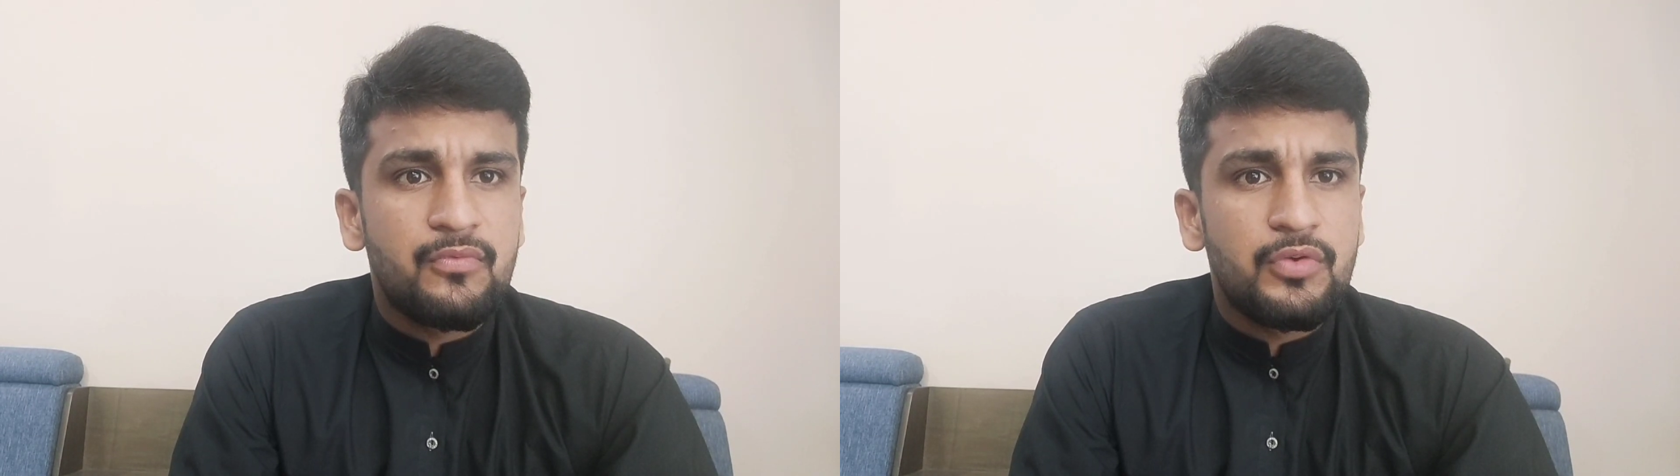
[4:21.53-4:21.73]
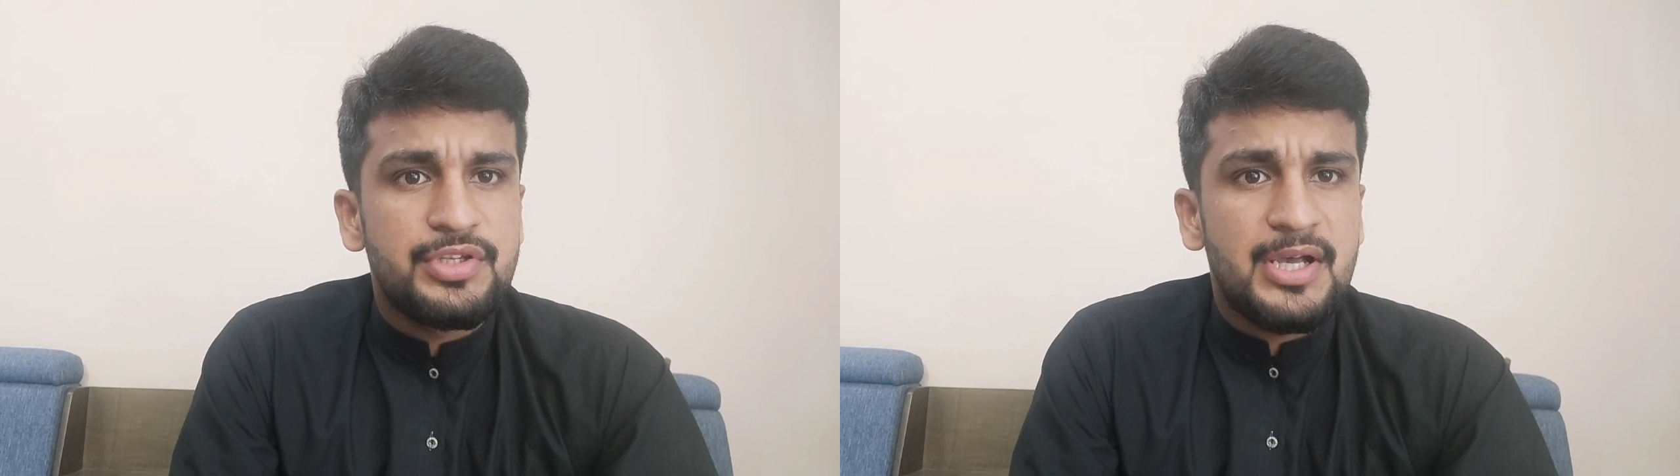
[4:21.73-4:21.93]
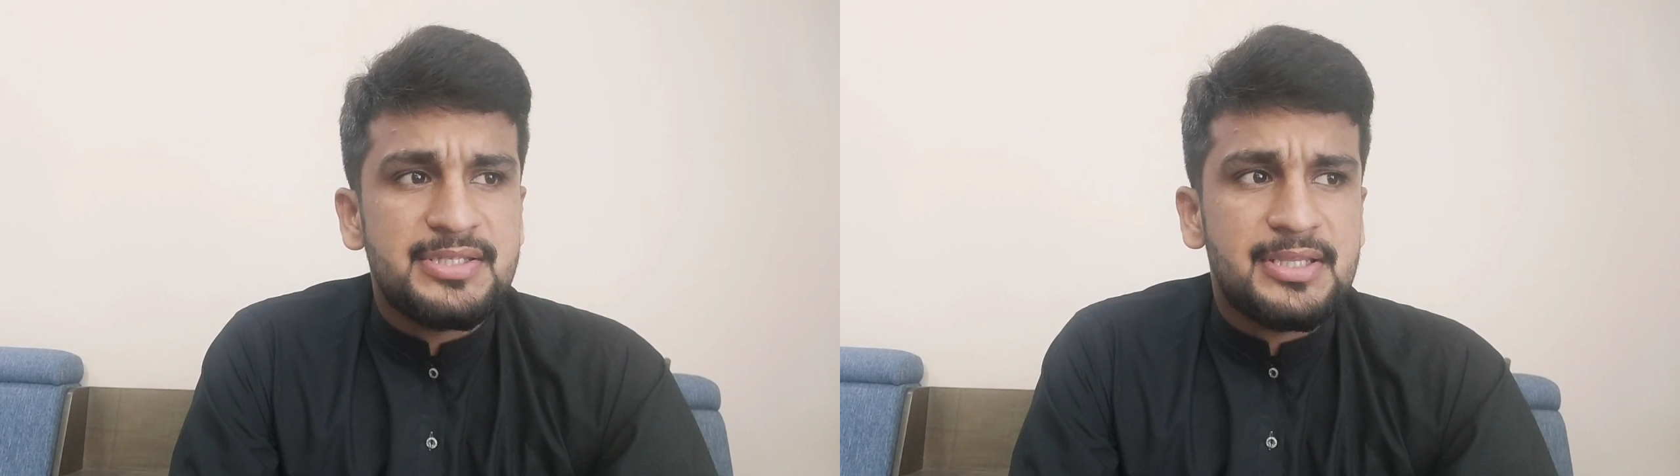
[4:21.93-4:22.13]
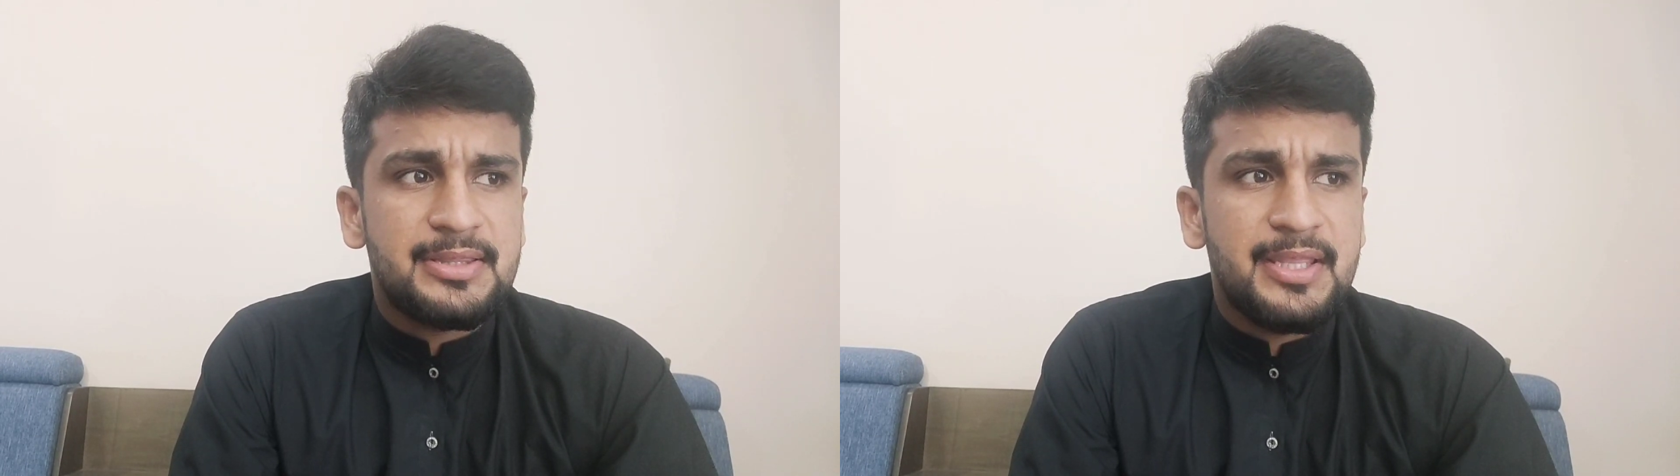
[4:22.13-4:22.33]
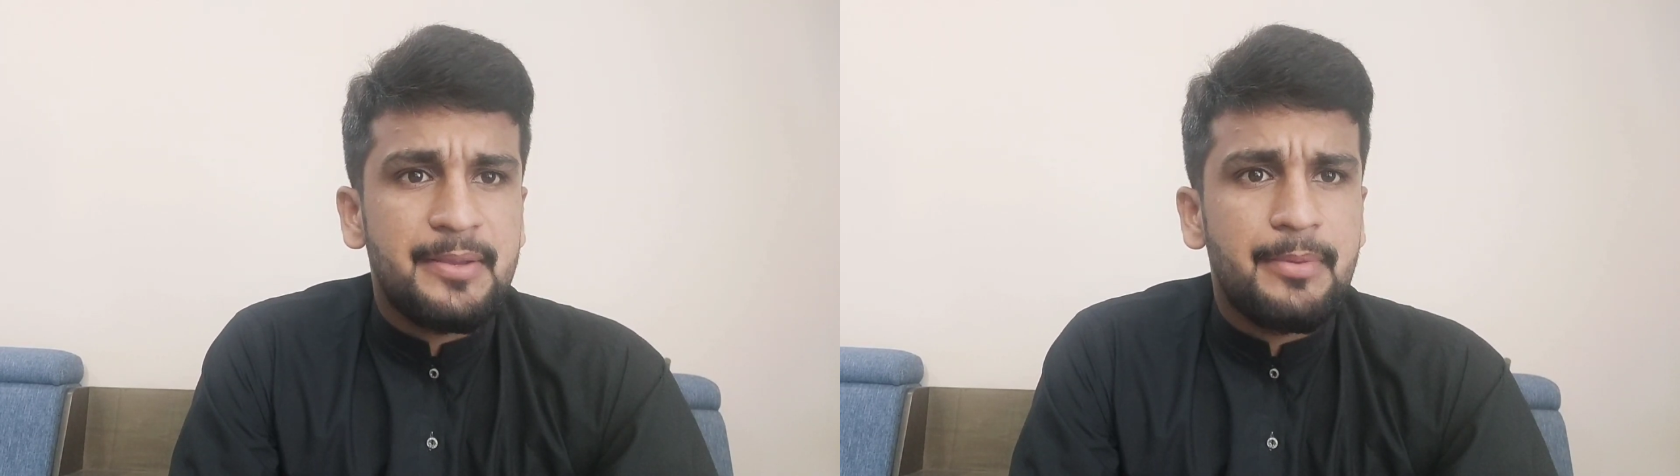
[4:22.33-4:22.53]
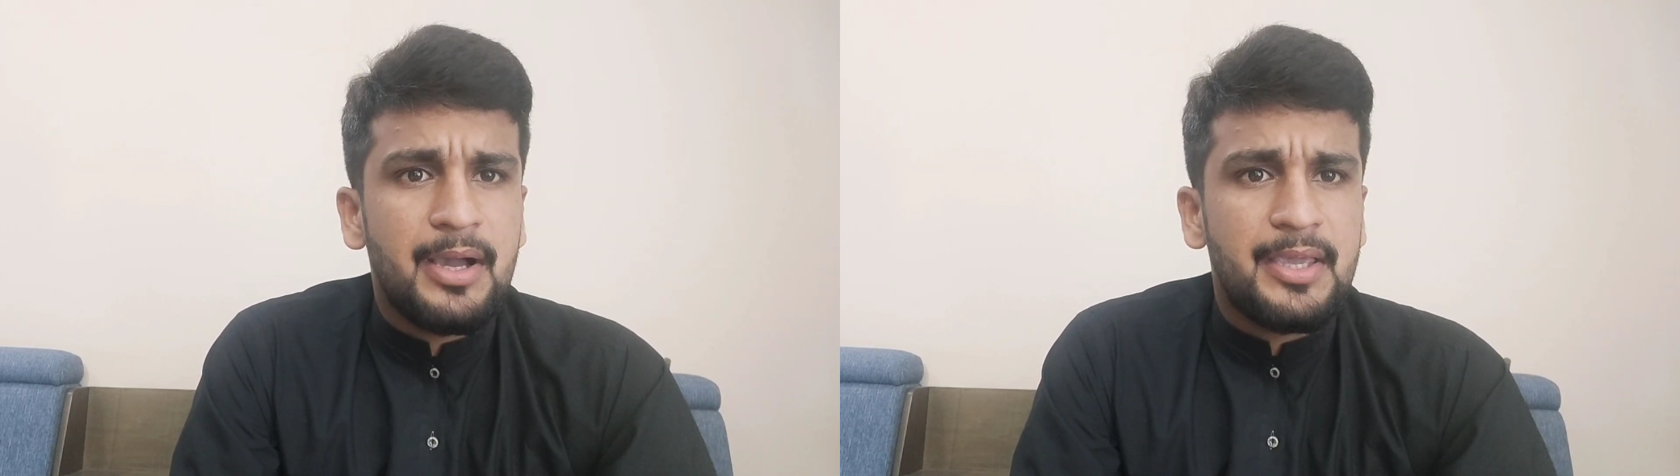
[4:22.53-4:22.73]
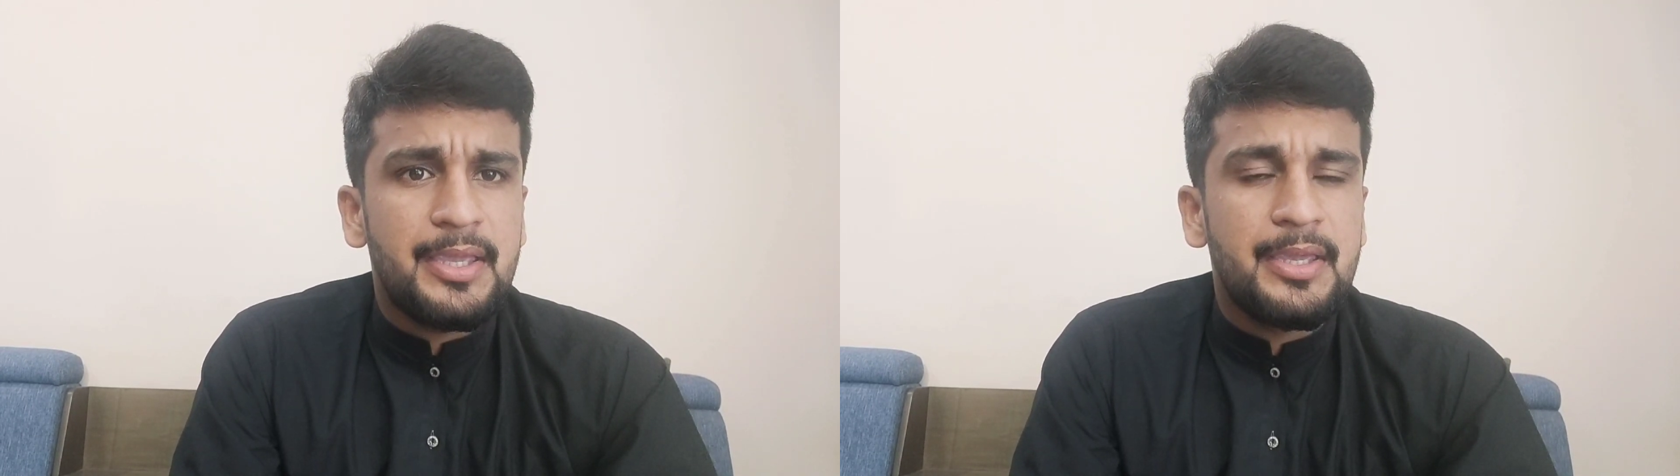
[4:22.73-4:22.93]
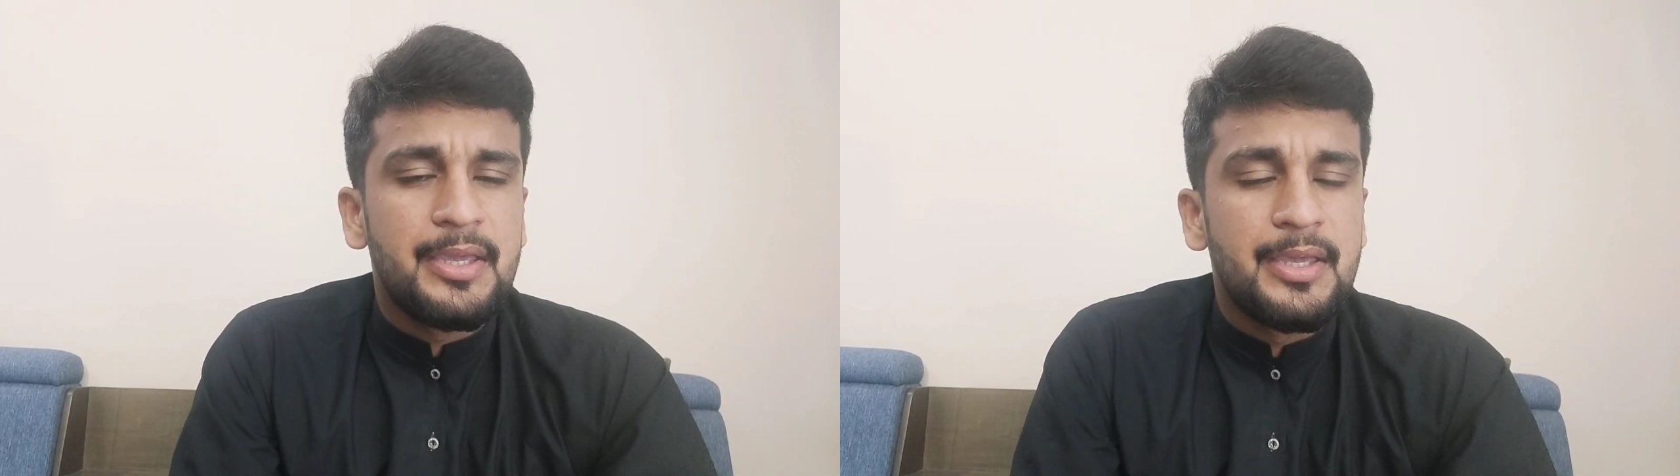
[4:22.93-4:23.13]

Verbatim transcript: वो जा सकते हैं बाकी